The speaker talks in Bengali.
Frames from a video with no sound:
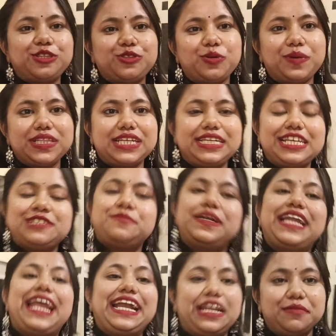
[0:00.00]
হয়তো তোমাদের টেস্ট
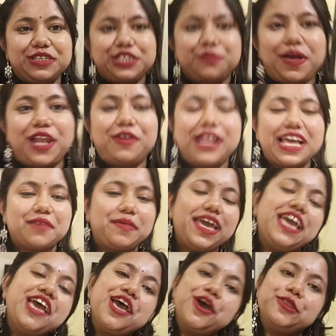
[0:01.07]
বাটে এটা বেশি বেশি ভালো লাগবে